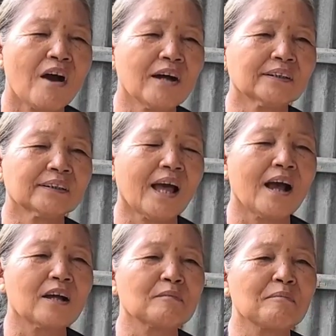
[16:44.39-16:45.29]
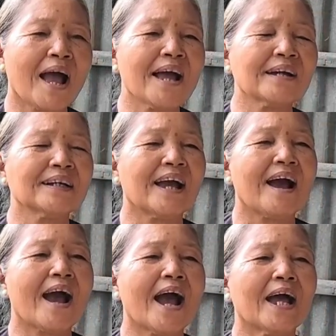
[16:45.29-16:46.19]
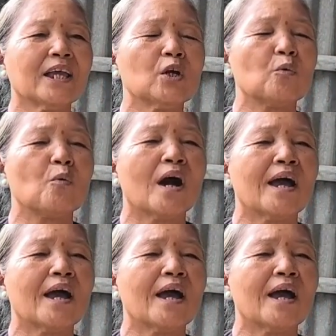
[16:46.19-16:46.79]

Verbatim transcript: Phật thần bán gái